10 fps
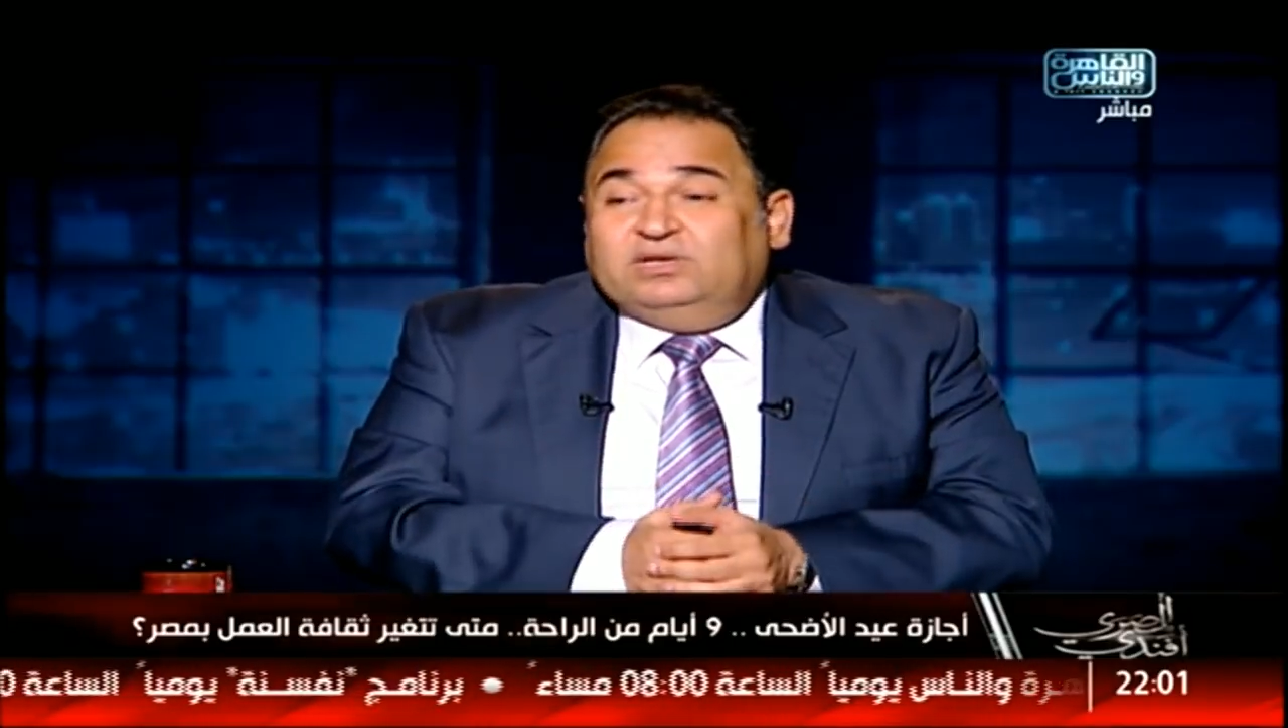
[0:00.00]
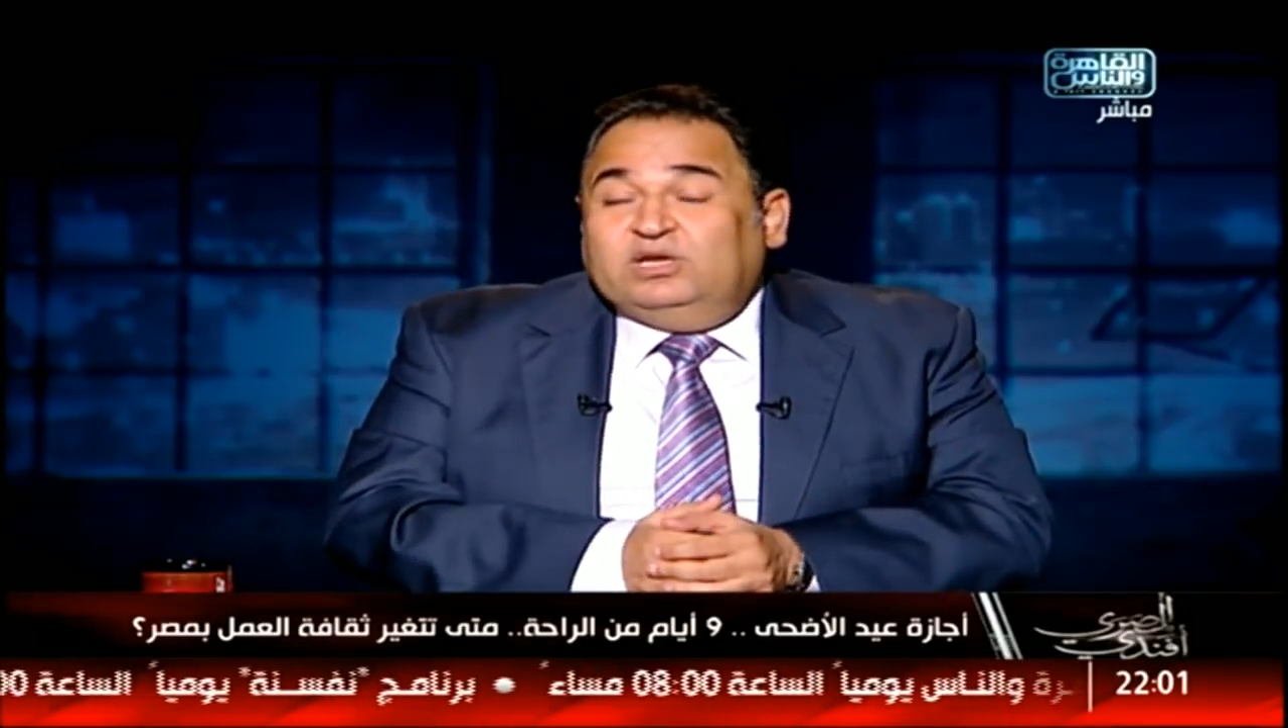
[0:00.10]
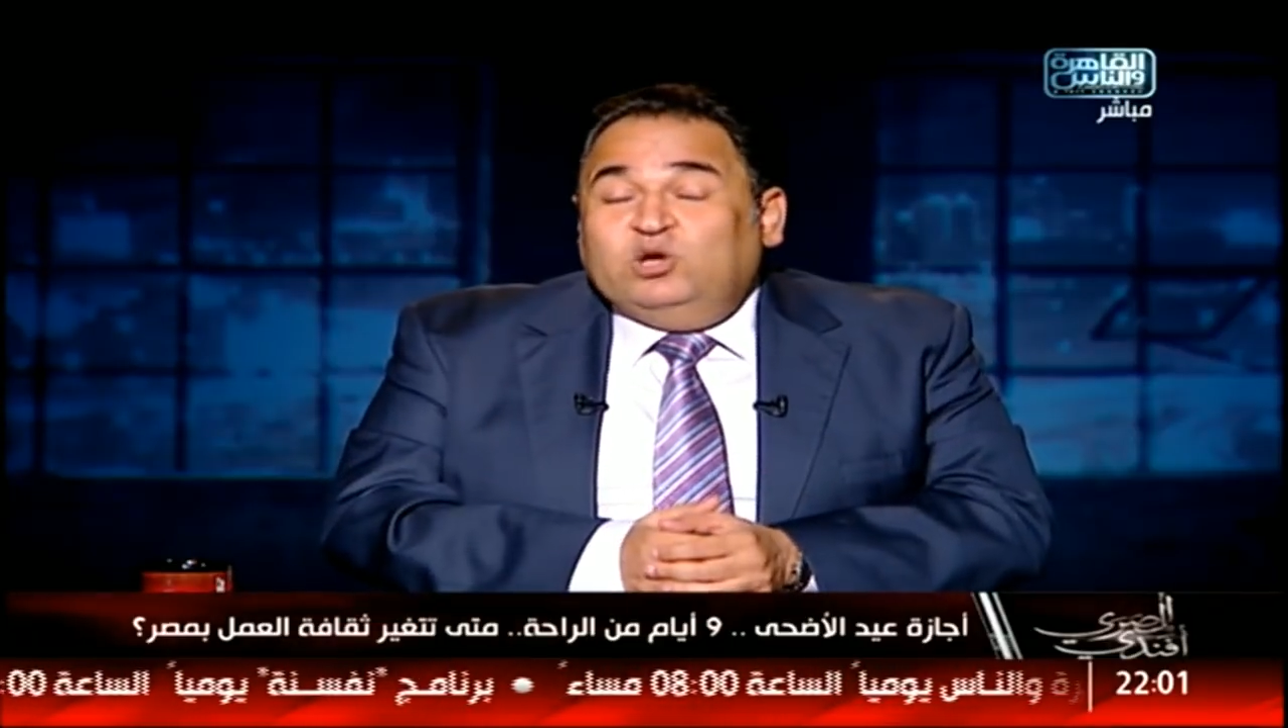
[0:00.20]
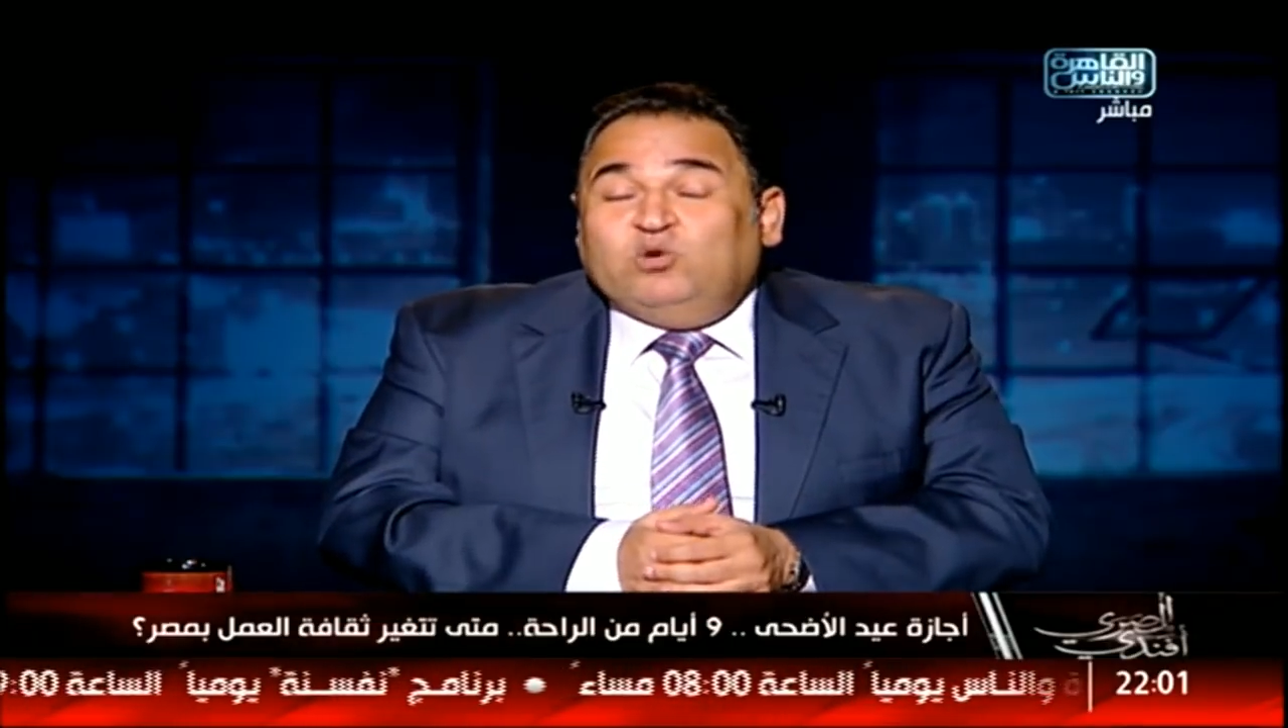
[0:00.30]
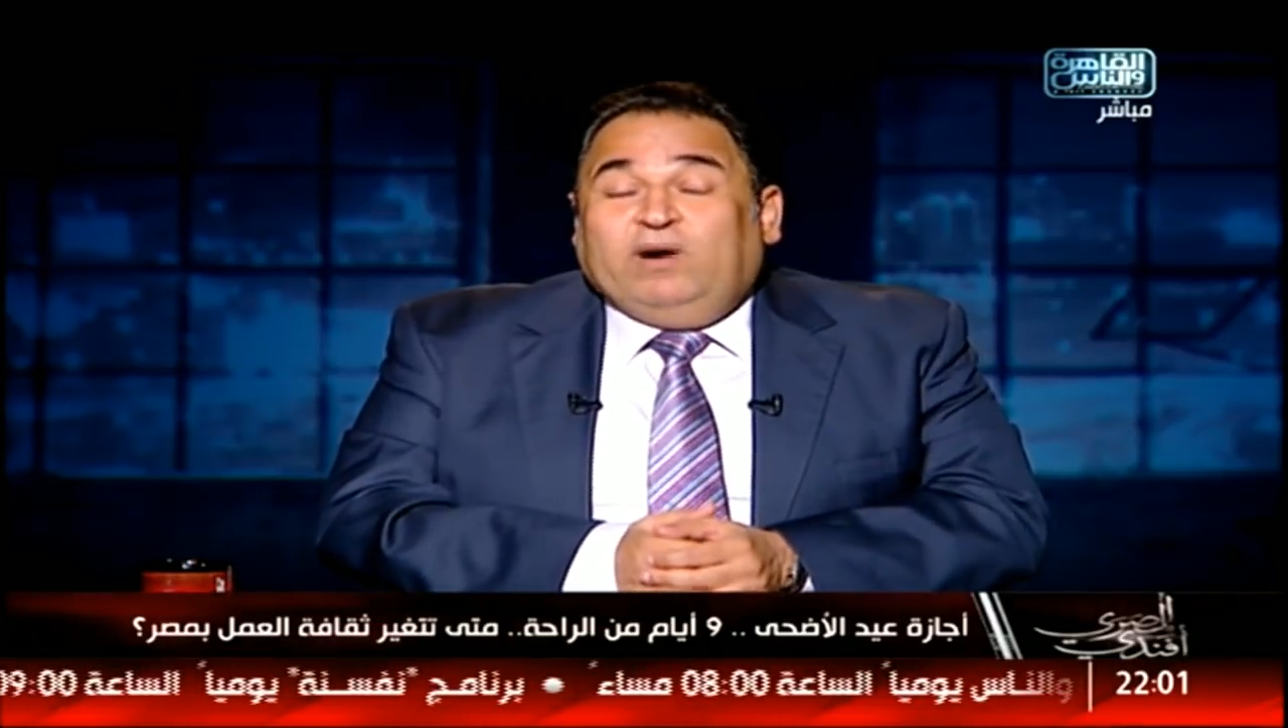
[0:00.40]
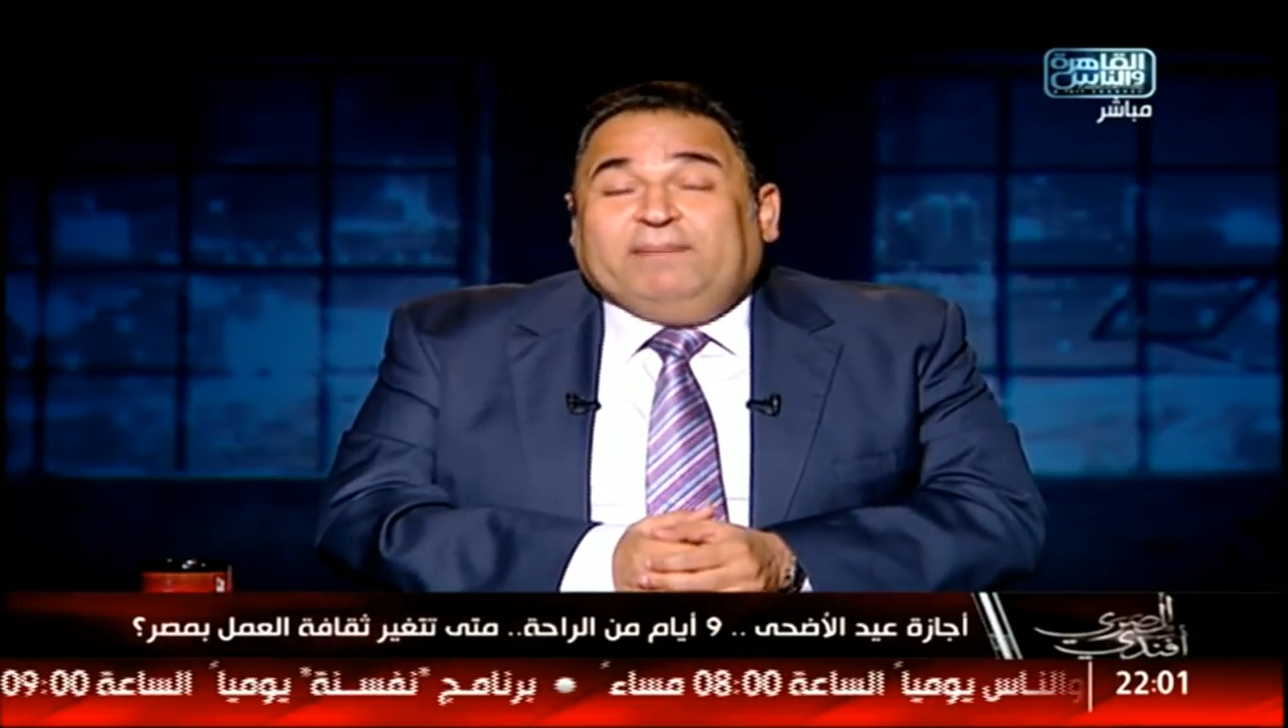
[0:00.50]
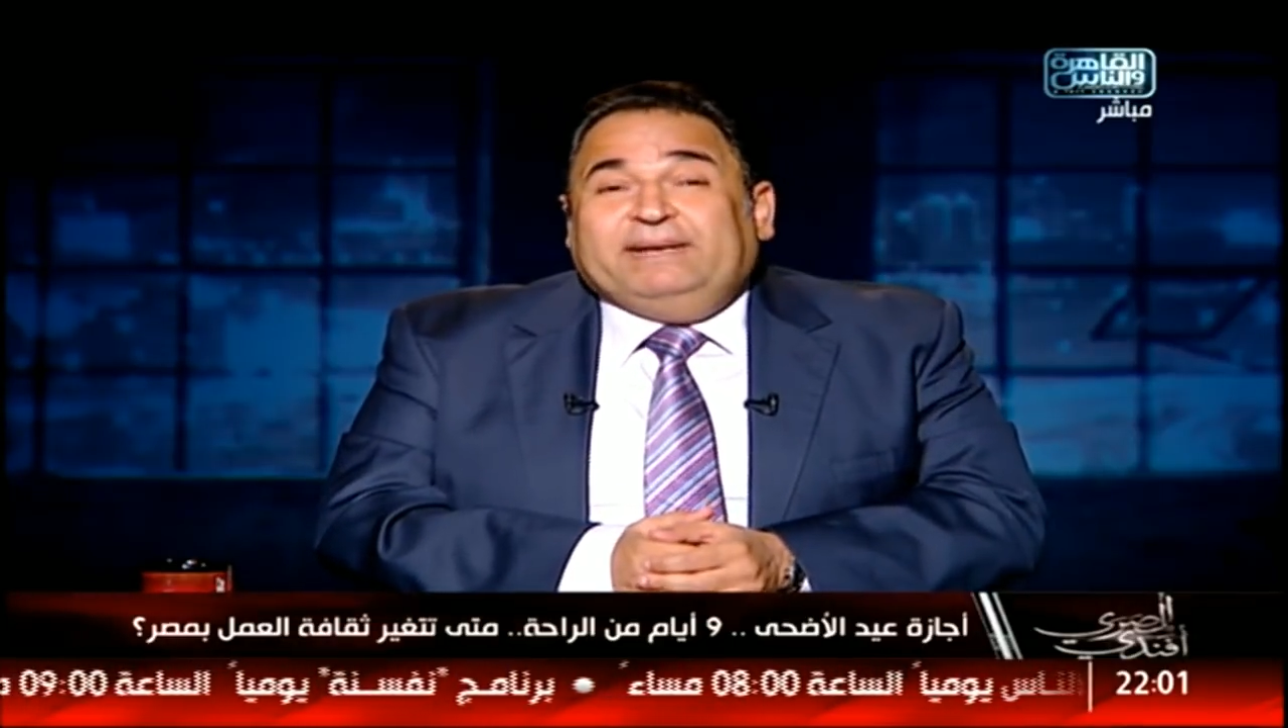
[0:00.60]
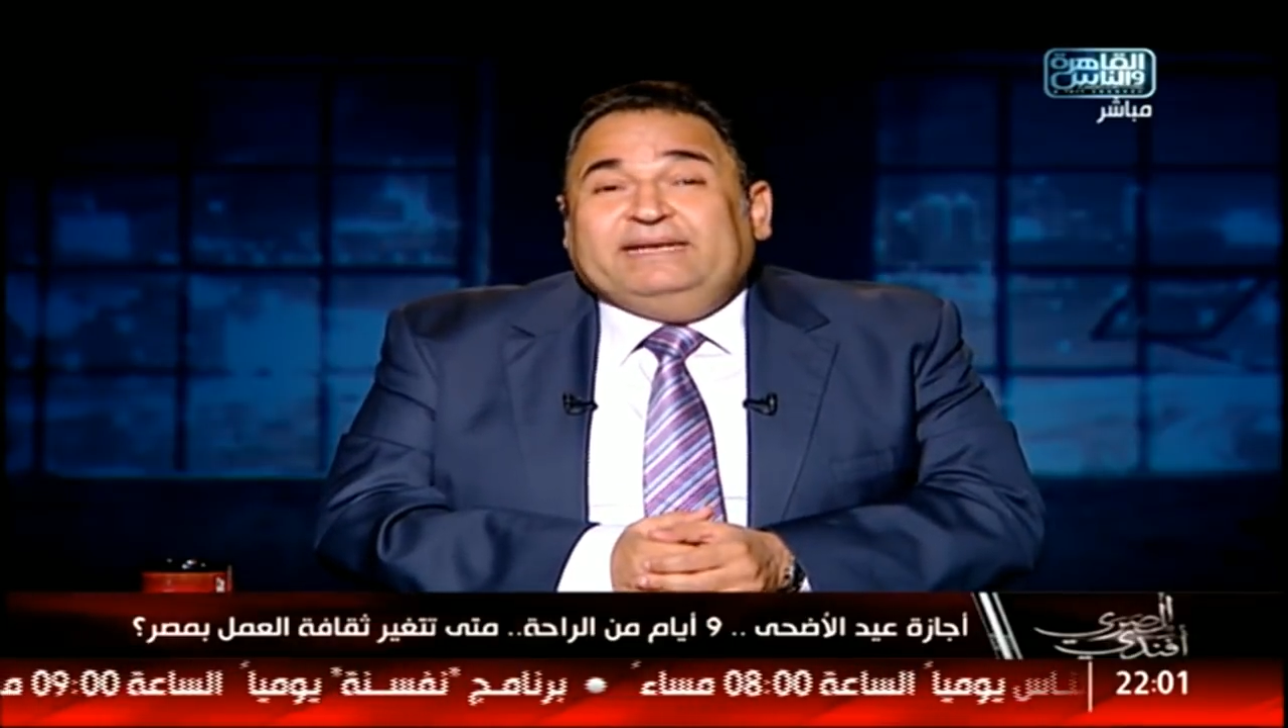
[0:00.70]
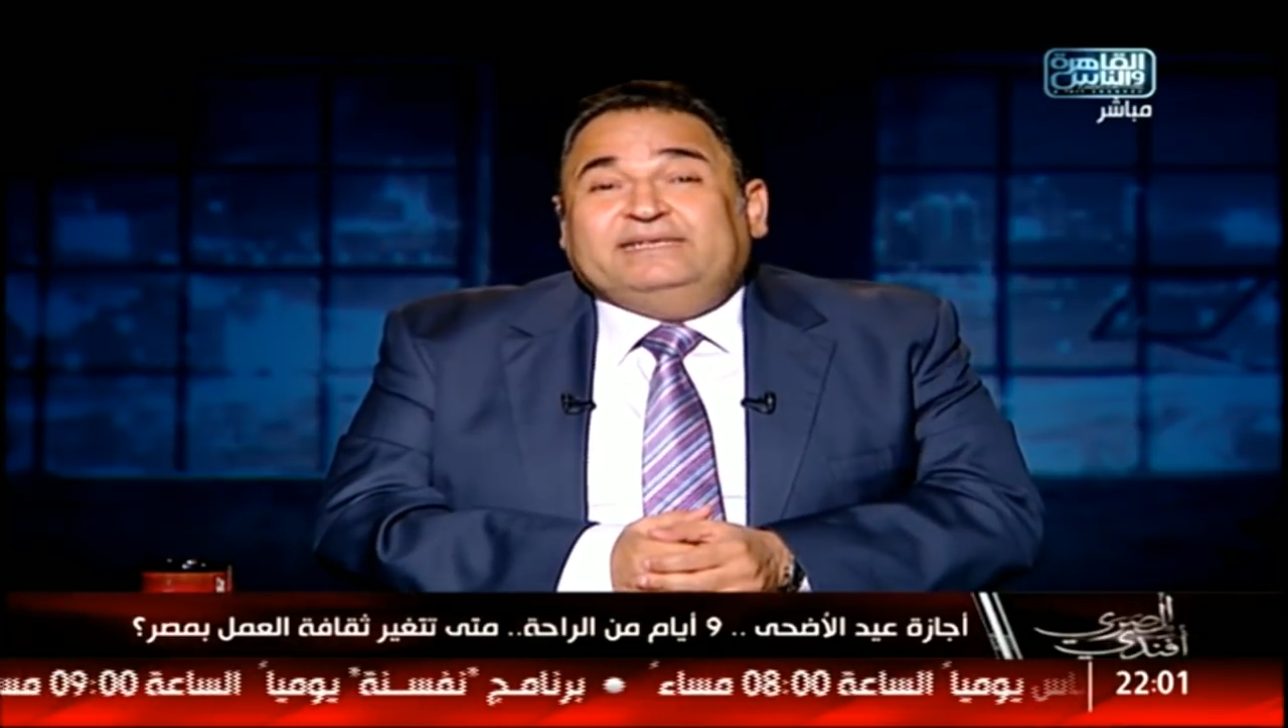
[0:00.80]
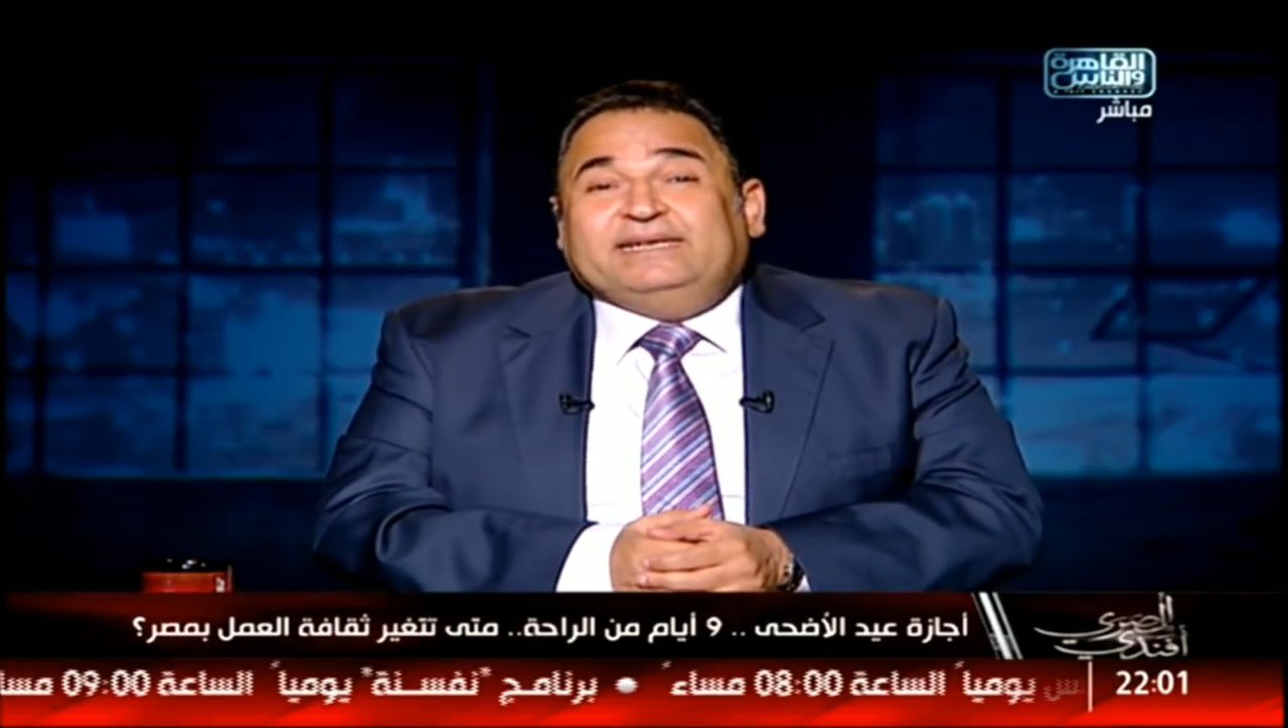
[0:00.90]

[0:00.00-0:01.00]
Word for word: وعمالين